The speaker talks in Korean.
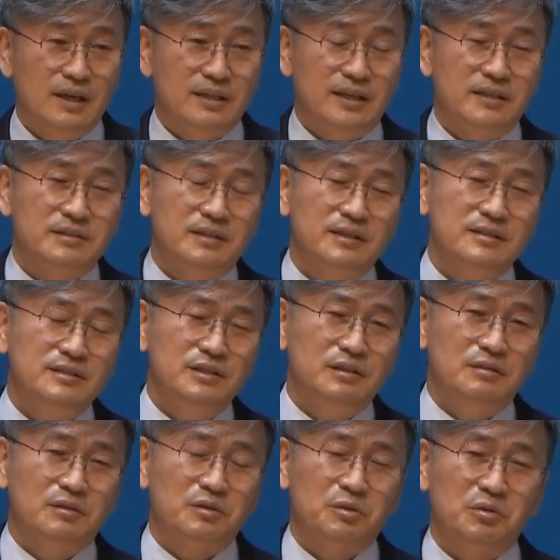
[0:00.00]

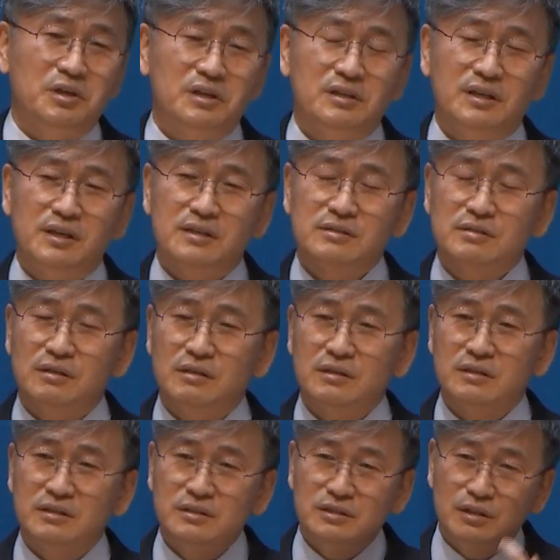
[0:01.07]
예전에는요, 교회에 대해서
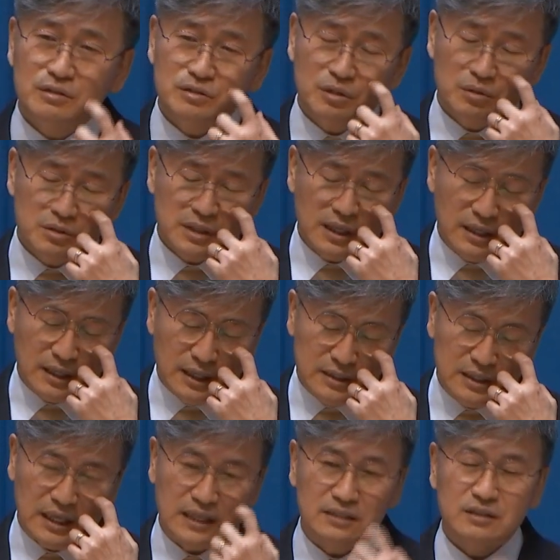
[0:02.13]
긍정적으로
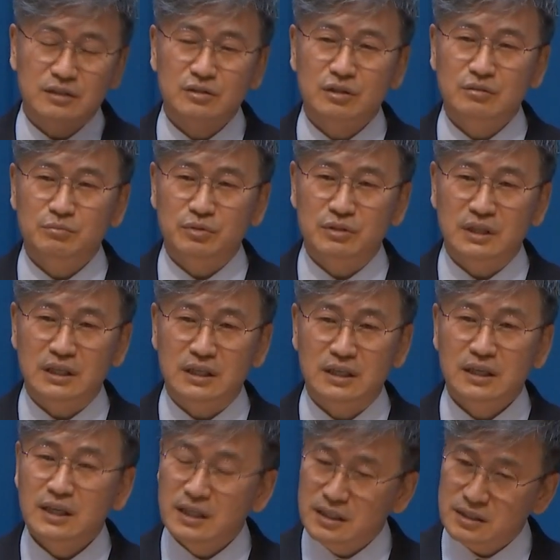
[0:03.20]
생각하지 않으셨던 분이
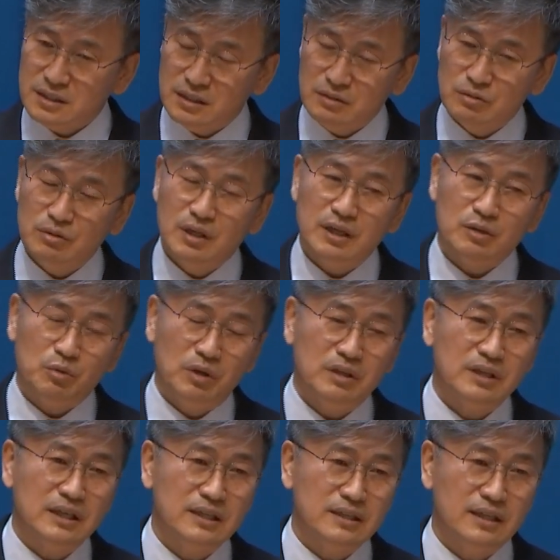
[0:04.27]
친구가 교회
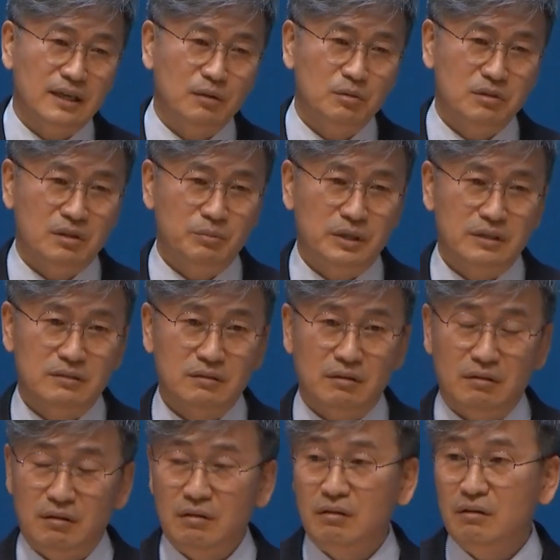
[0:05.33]
다닌다고 그러면은,
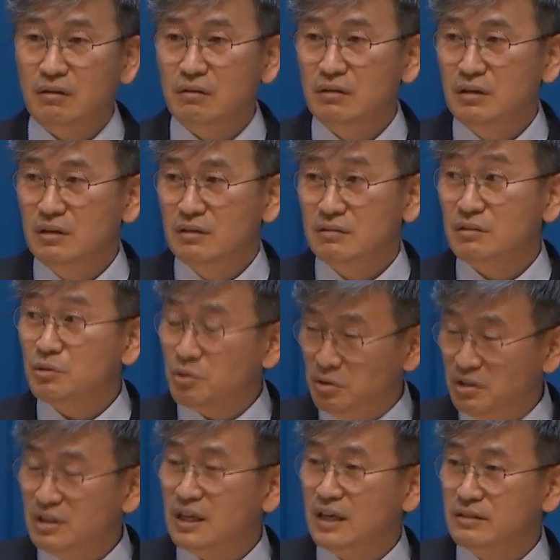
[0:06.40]
어, 너
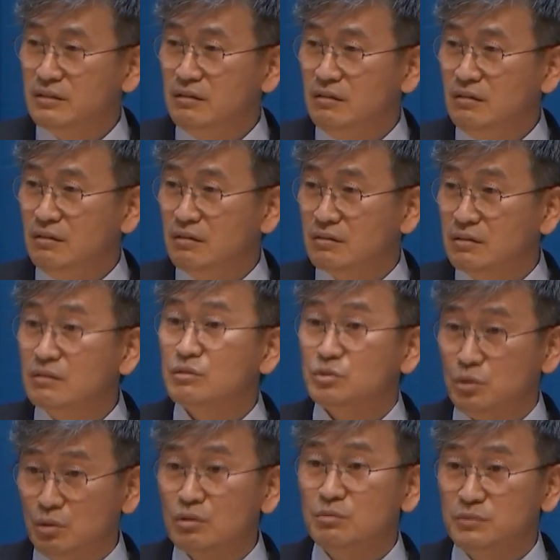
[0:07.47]
교회 다녀? 그리고
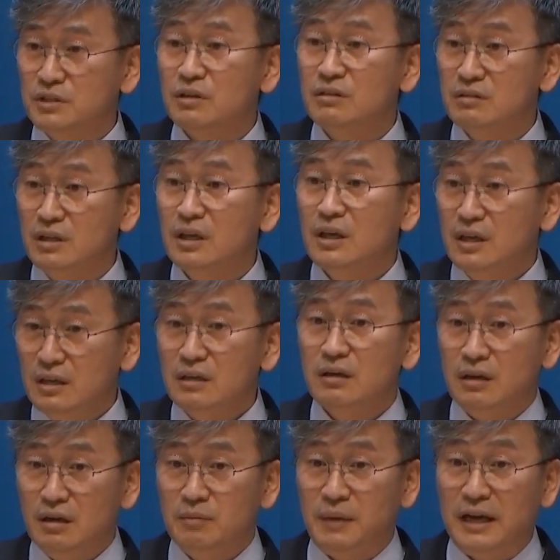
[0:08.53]
조금 그런
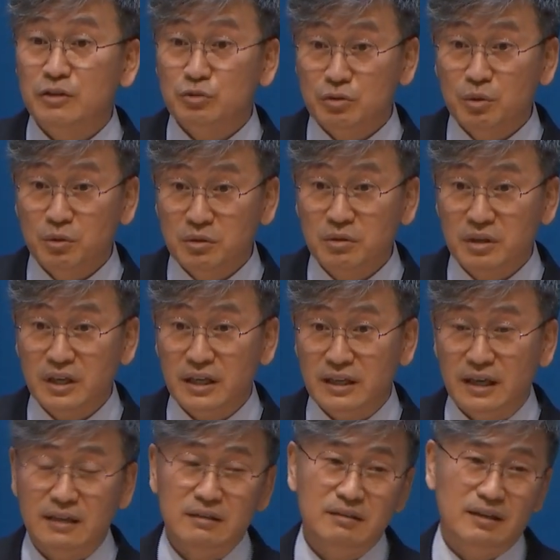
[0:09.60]
아, 말투로 그렇게
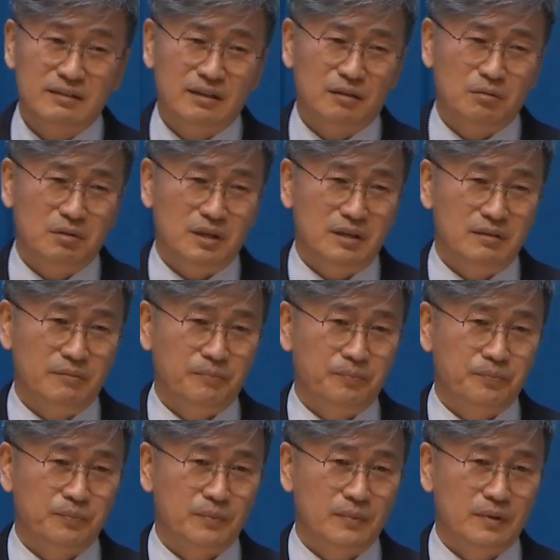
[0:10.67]
얘기를 했다고 해요.
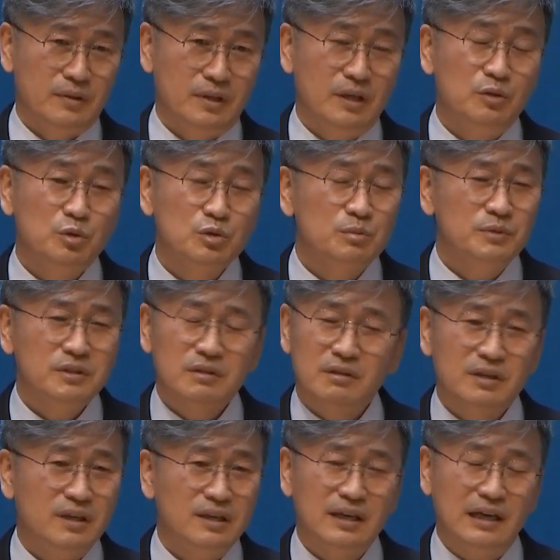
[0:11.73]
근데 요즘은
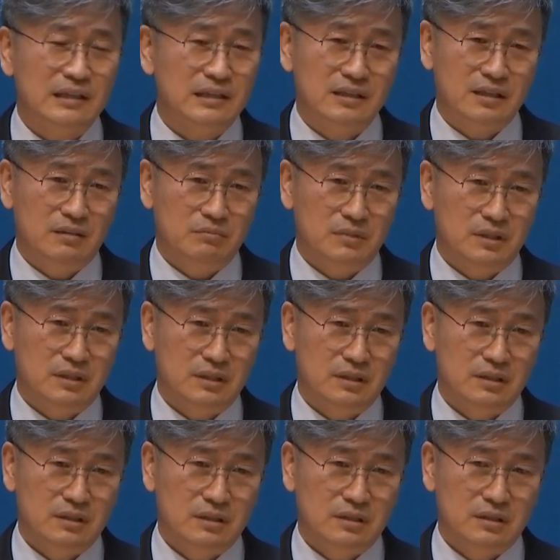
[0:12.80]
그렇게 얘기 안 한답니다.
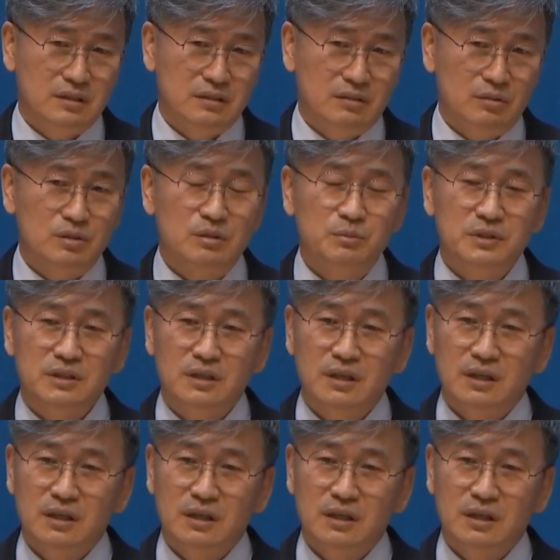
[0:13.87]
요즘은